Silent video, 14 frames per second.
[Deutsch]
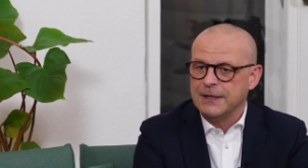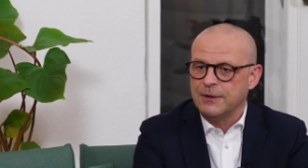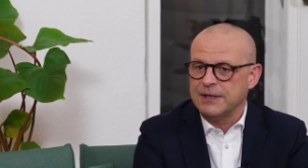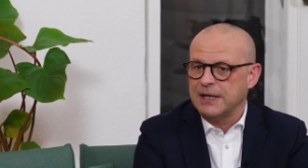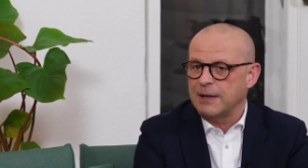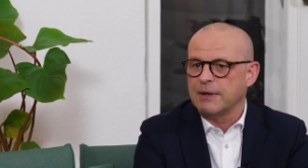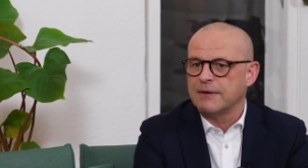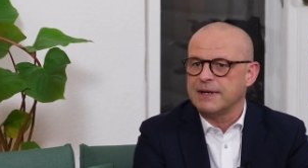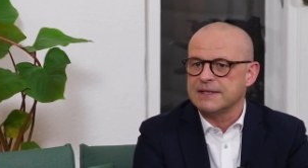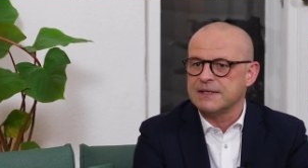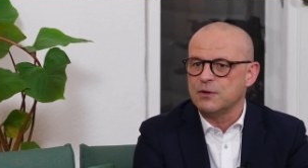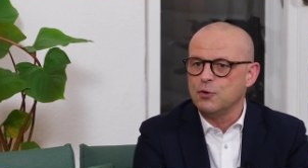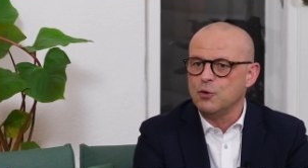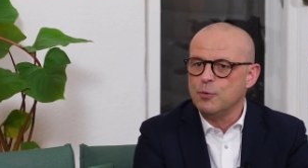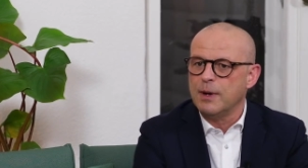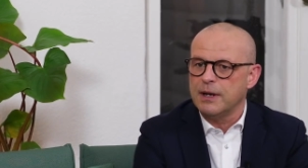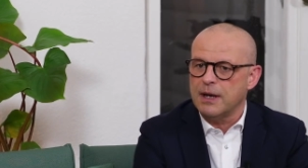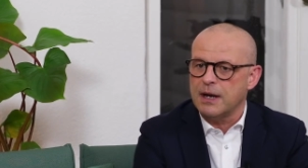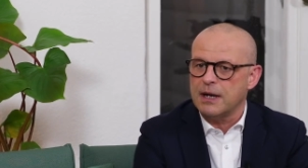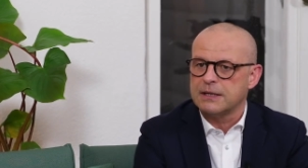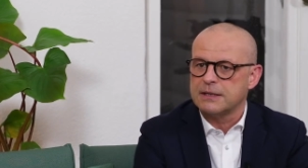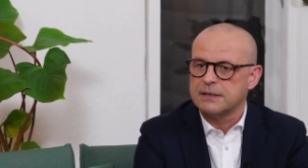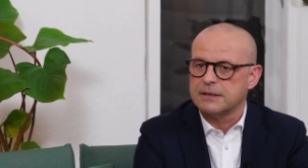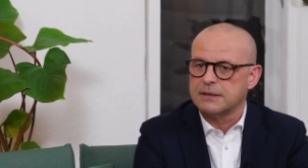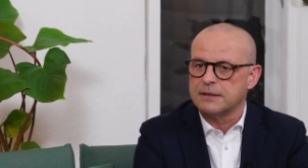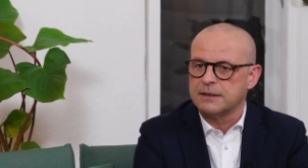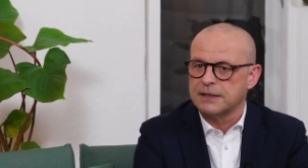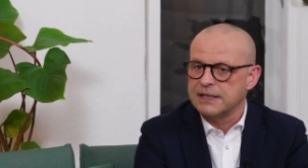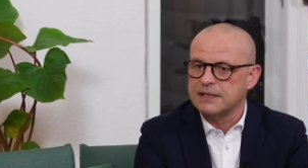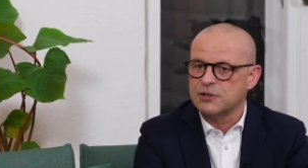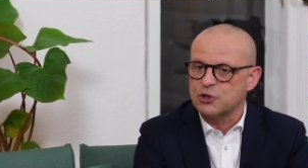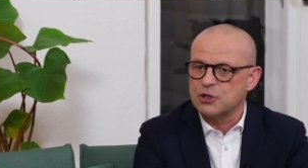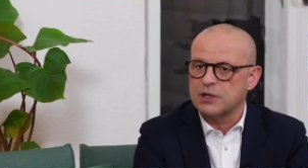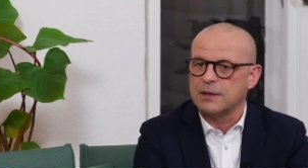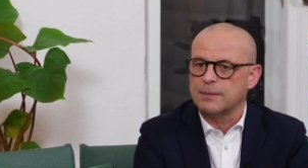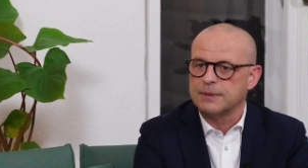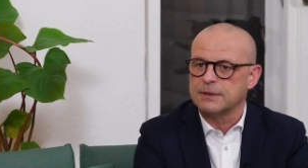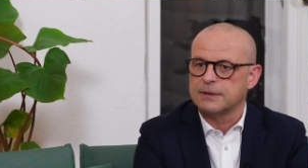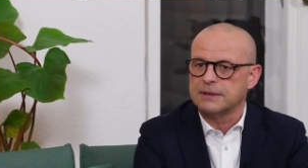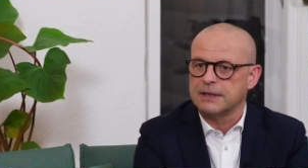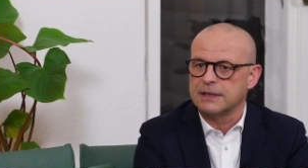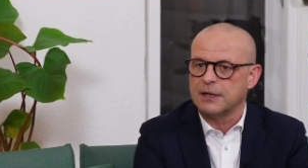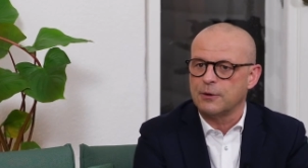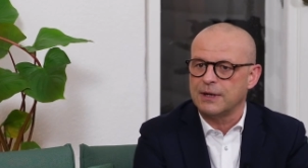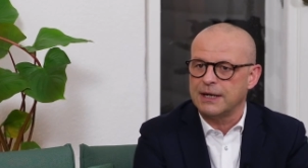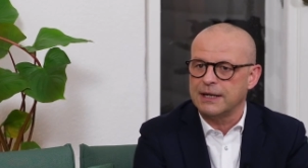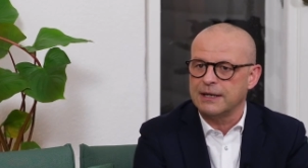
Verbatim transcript: Und da haben wir quasi über Nacht äh, einen Krisenstab dann auch